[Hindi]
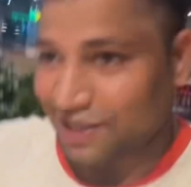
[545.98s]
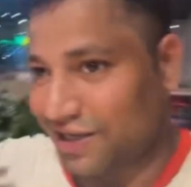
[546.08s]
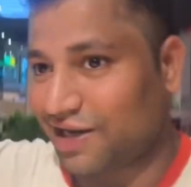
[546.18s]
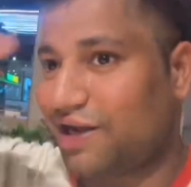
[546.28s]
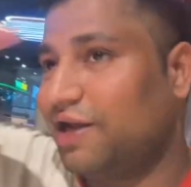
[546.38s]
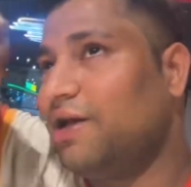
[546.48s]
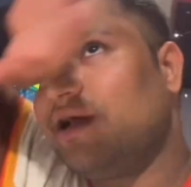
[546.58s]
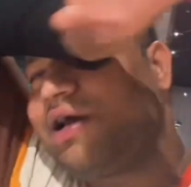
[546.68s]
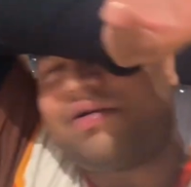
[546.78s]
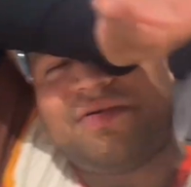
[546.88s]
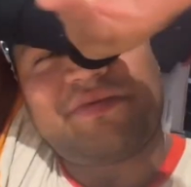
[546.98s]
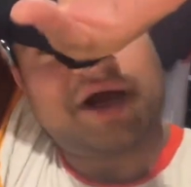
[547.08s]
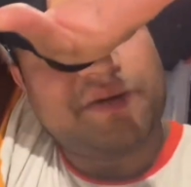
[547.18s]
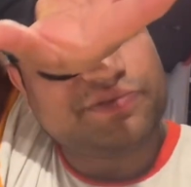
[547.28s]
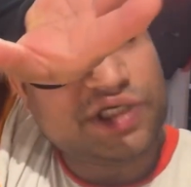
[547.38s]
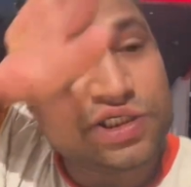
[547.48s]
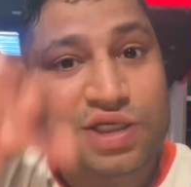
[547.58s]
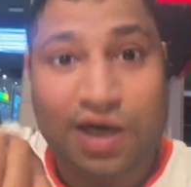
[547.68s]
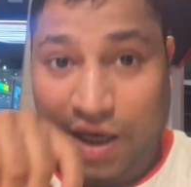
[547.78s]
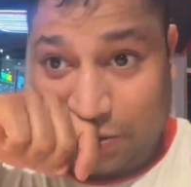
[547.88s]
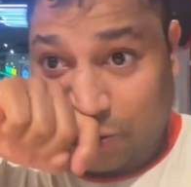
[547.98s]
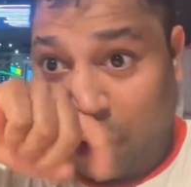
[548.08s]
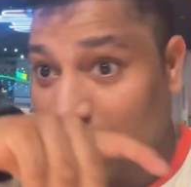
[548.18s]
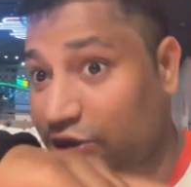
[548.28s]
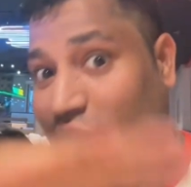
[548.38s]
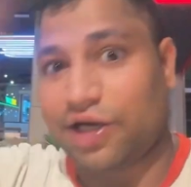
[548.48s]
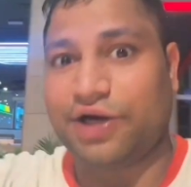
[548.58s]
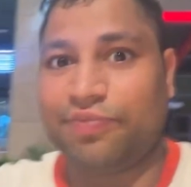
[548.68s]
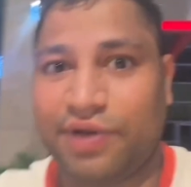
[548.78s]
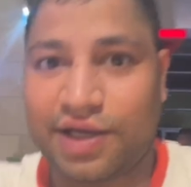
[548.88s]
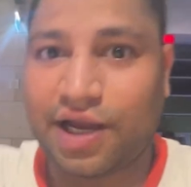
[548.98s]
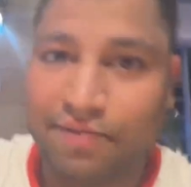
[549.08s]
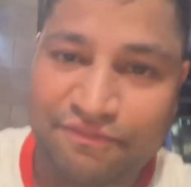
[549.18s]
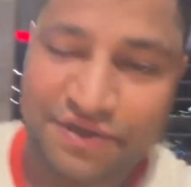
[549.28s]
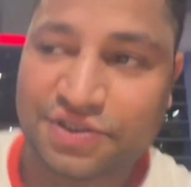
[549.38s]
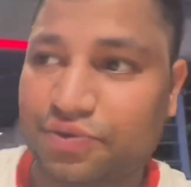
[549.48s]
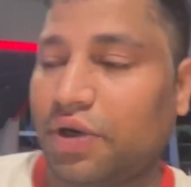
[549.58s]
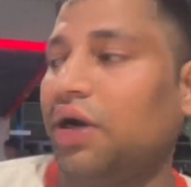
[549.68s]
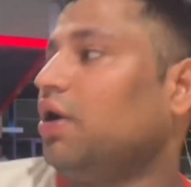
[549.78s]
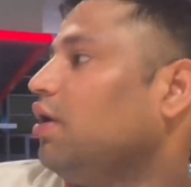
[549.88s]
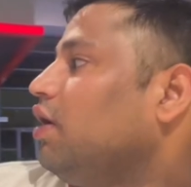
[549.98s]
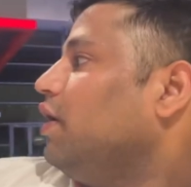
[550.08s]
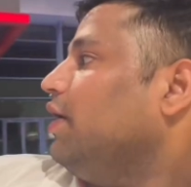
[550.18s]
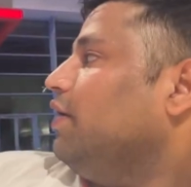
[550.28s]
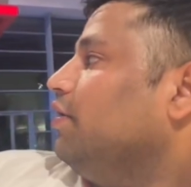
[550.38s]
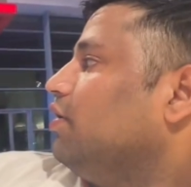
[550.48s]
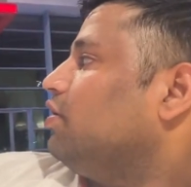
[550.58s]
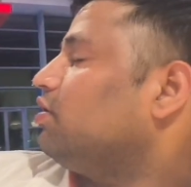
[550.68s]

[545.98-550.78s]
है यार अभी काम जस्ट आते और ज़्यादा लेट में काम फिनिश हुआ एंड uh,